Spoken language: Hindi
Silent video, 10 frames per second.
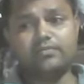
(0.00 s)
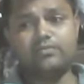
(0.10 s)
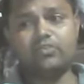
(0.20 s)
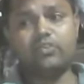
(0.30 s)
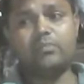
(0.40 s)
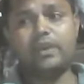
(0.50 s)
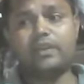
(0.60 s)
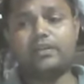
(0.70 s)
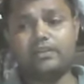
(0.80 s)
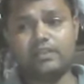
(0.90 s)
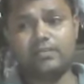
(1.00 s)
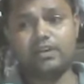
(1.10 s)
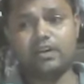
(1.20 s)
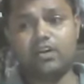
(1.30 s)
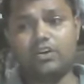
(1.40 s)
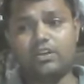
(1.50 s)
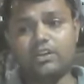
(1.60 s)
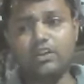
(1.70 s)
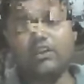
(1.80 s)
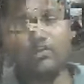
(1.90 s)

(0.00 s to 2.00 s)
दोनों पैक इकट्ठे मंगा और ये बियर